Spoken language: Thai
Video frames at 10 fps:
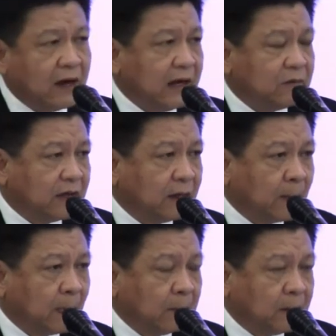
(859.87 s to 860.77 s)
อยอะไรพวกนี้
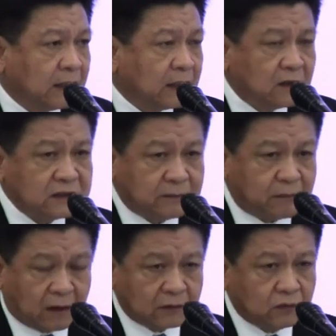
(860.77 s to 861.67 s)
เพราะฉะนั้นเขาก็จะ
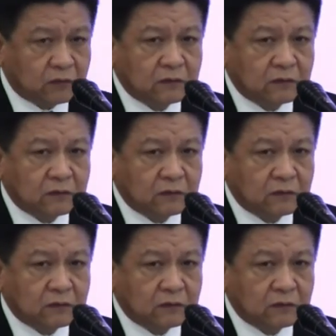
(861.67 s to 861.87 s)
บล็อก